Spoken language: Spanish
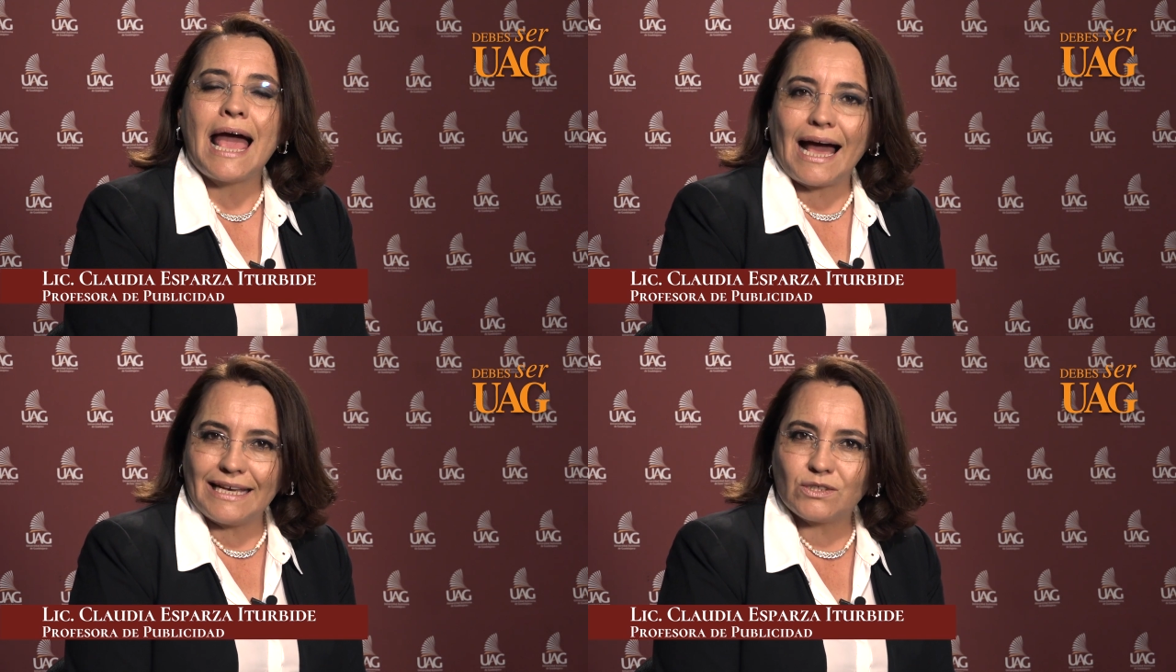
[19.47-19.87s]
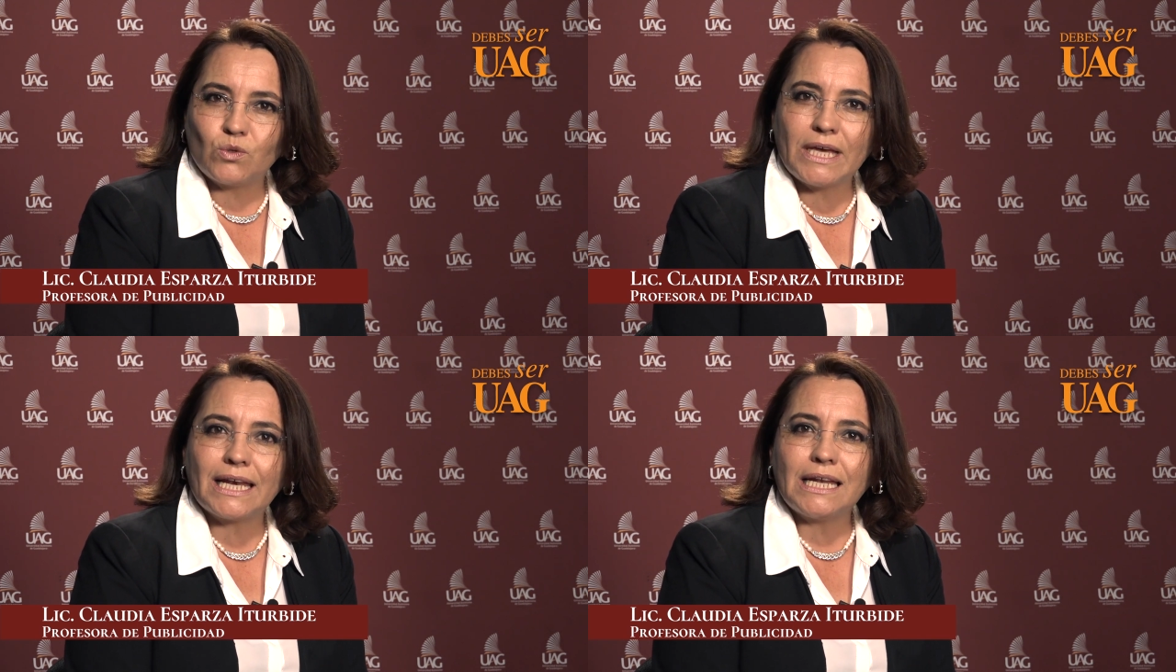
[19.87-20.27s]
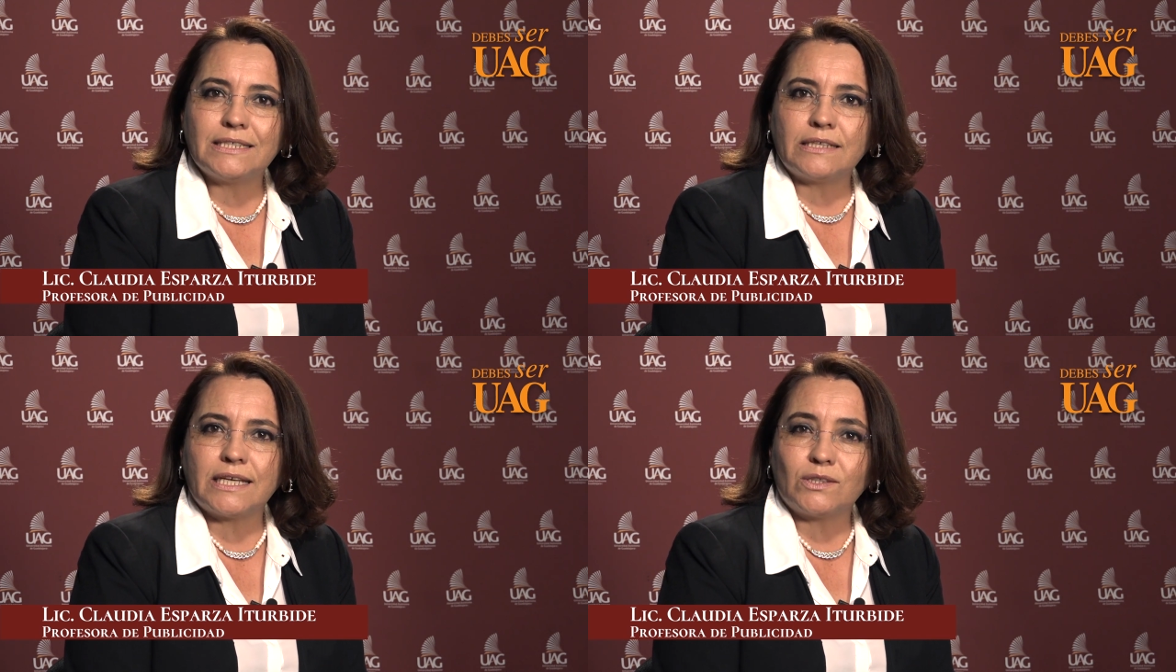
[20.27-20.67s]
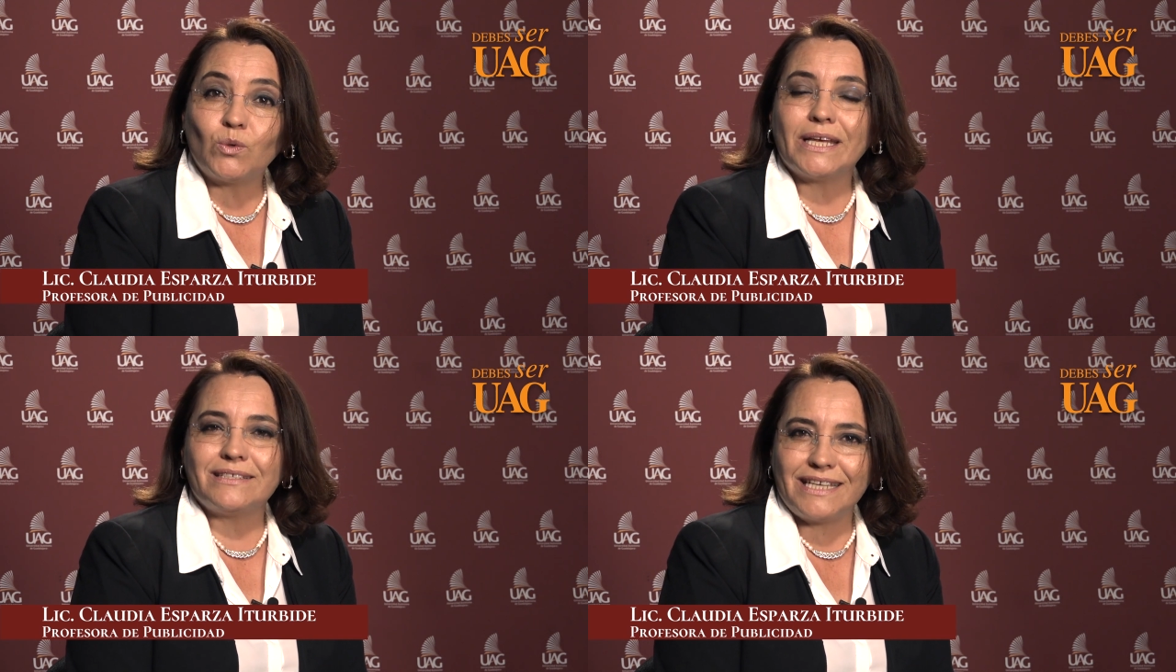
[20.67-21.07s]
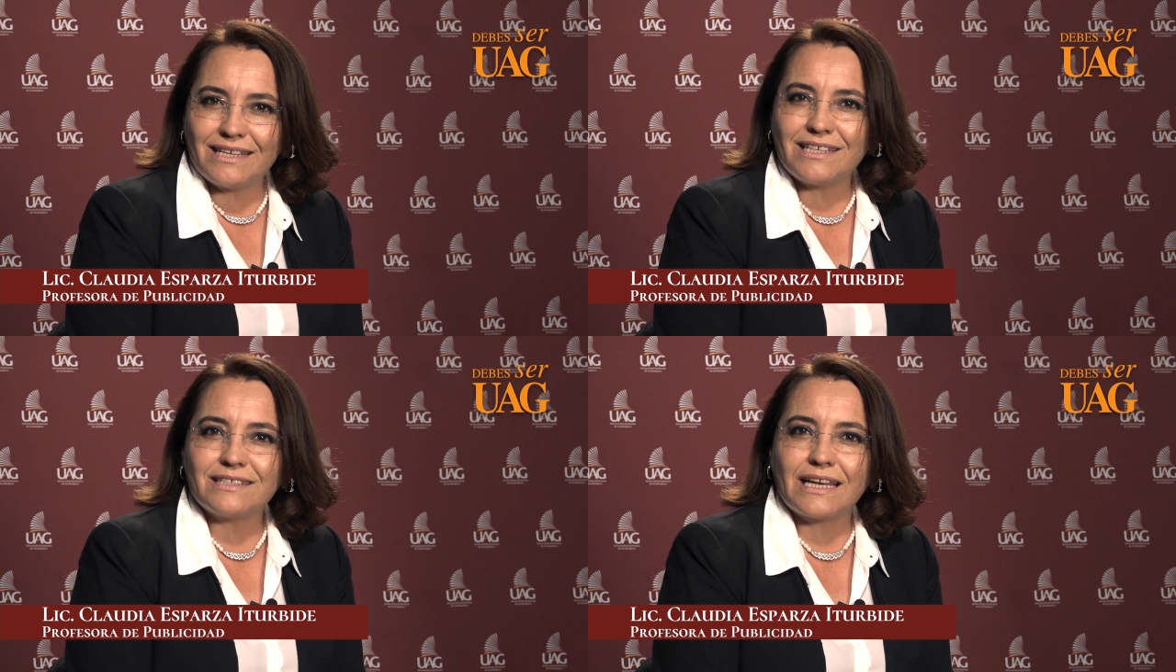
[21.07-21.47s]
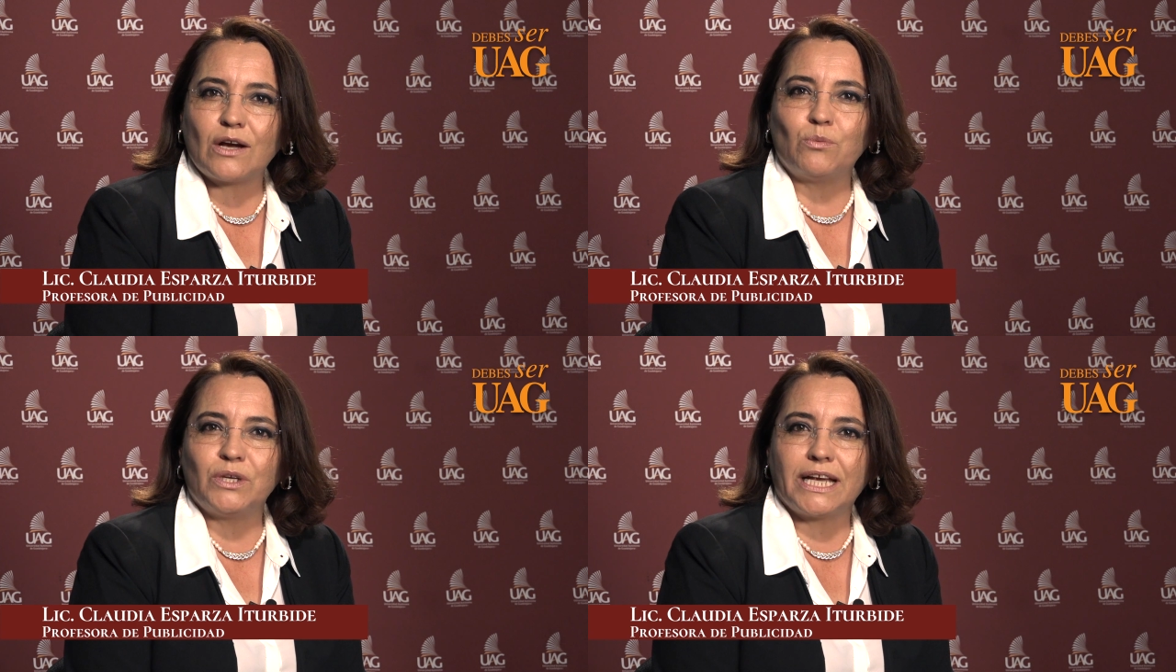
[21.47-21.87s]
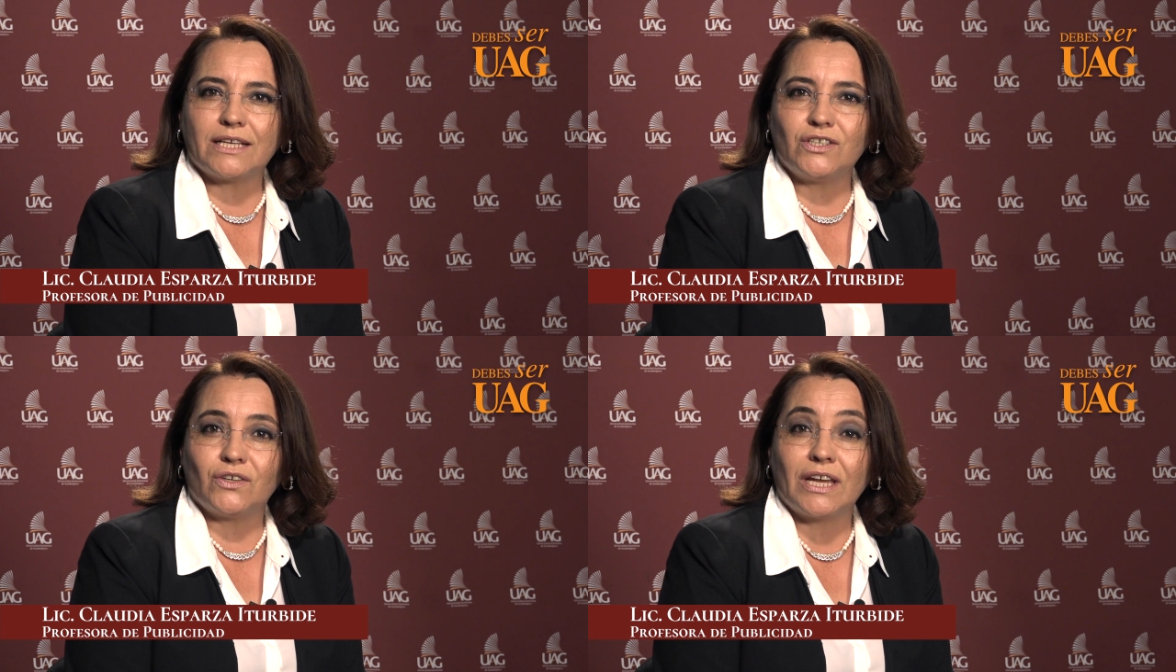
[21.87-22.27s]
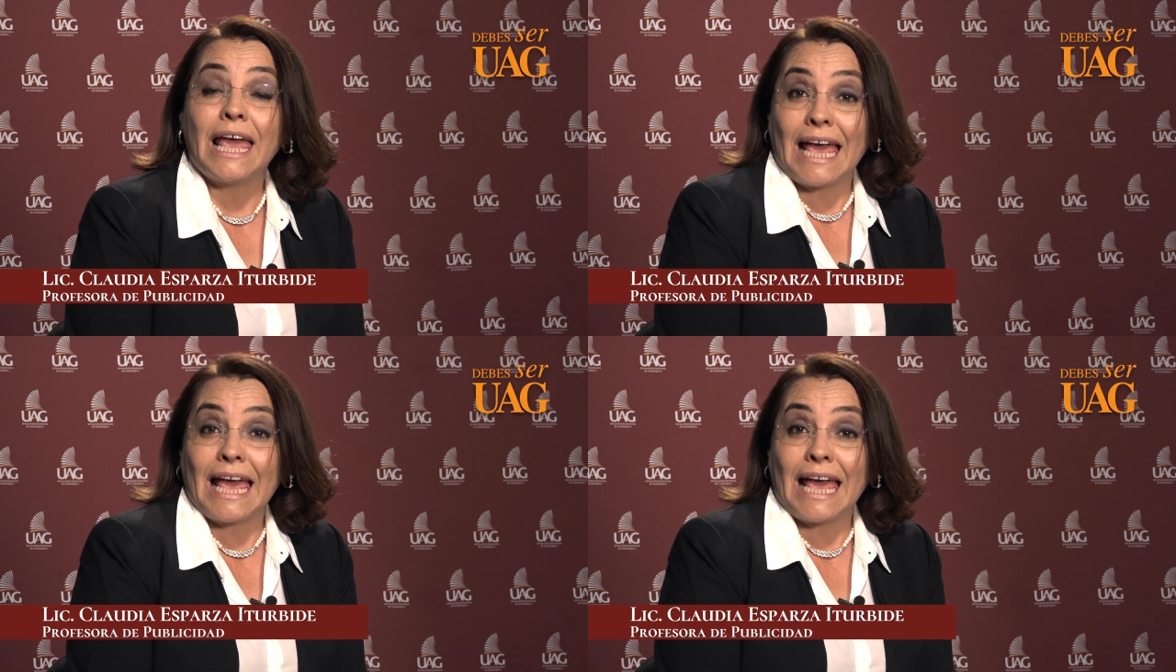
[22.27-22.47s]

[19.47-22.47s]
a estudiar la licenciatura en Ciencias de la Comunicación.